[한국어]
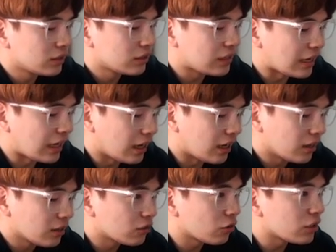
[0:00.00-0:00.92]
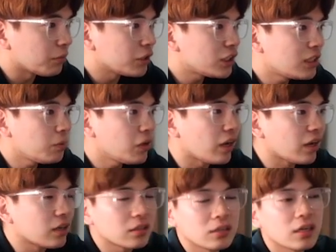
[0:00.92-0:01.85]
자 그렇다면 10위
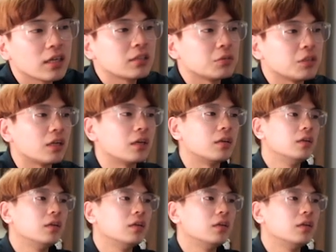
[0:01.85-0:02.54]
랭크를 하겠습니다